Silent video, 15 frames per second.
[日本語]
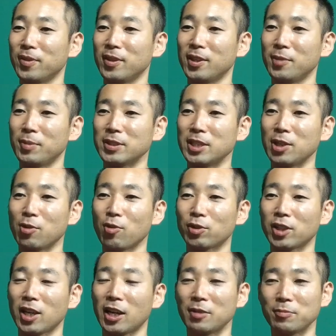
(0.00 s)
やっぱ全国
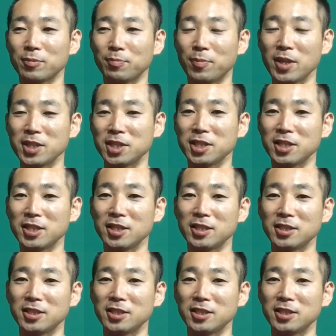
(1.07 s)
大会ベンチ